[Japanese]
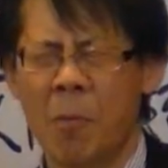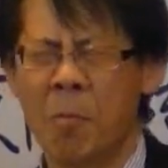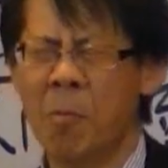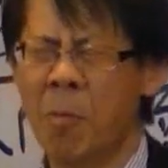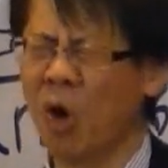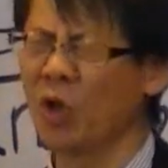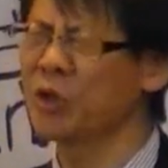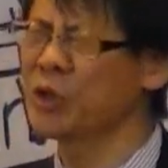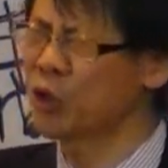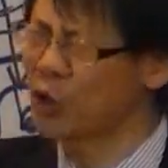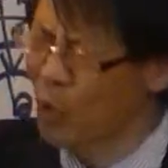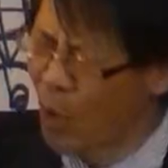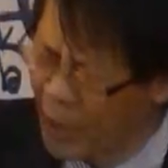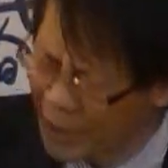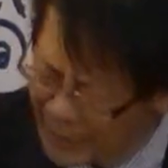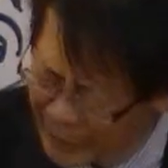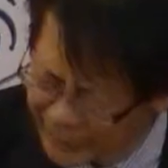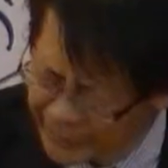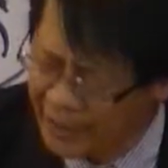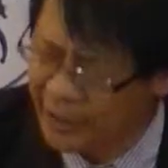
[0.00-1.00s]
もっと
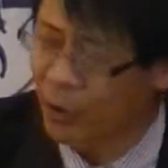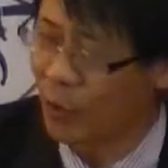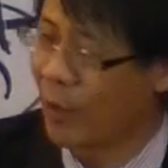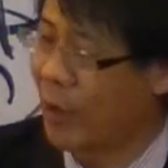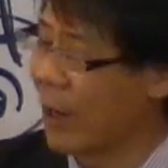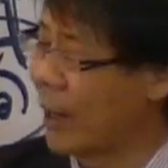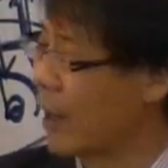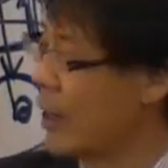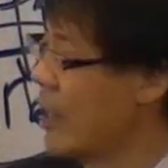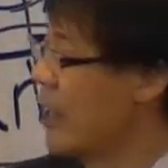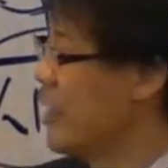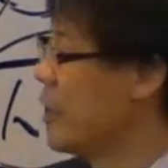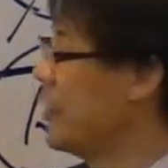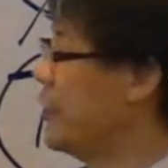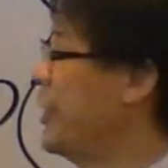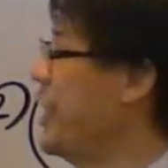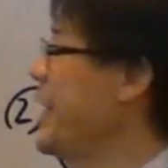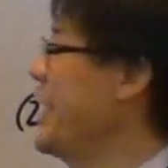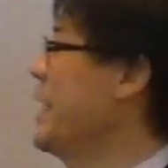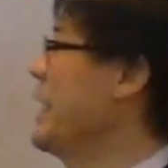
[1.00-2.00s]
ありがたいのは
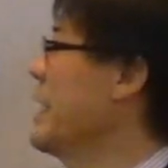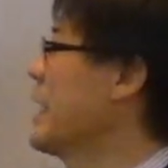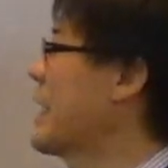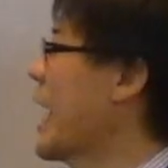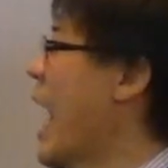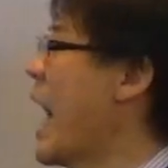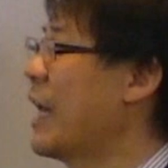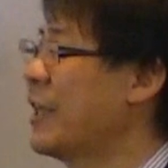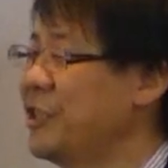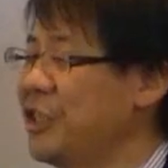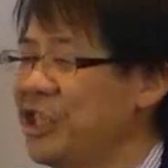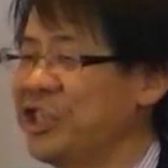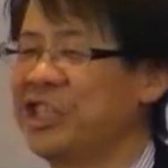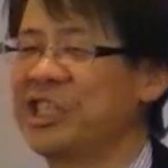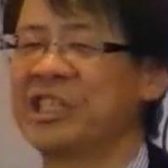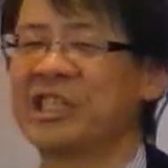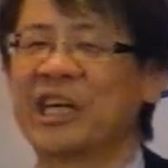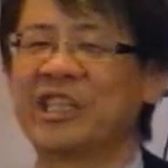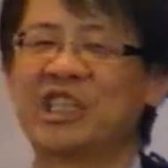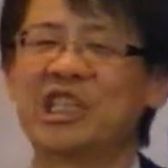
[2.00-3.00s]
リンカーン
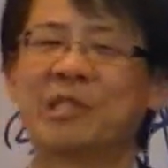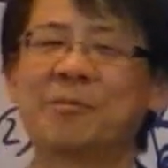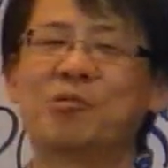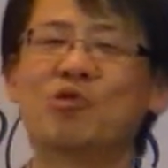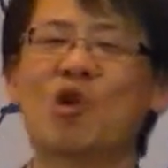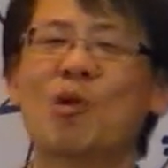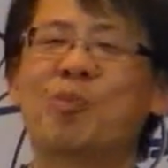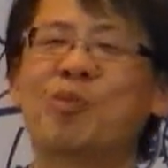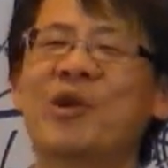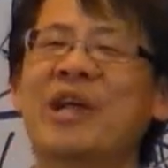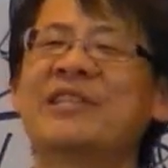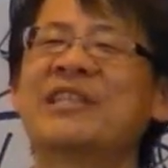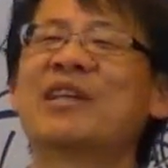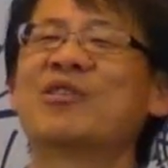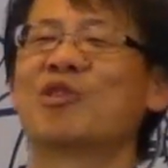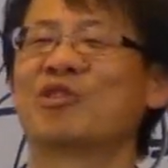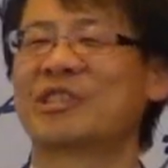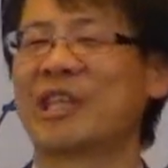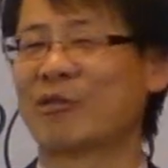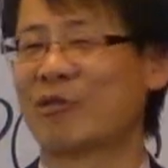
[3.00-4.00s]
自身が自分を
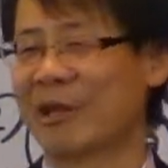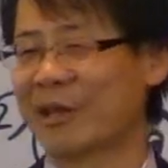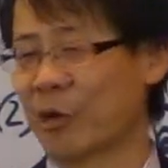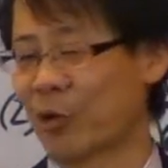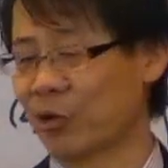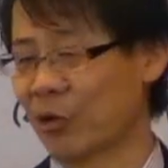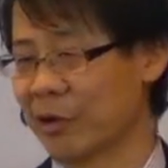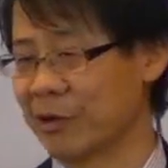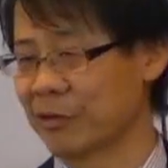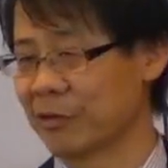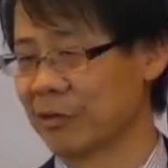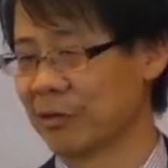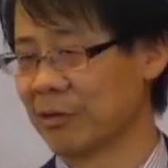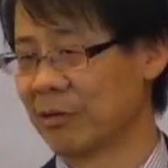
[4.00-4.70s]
プレゼントしてくれたことで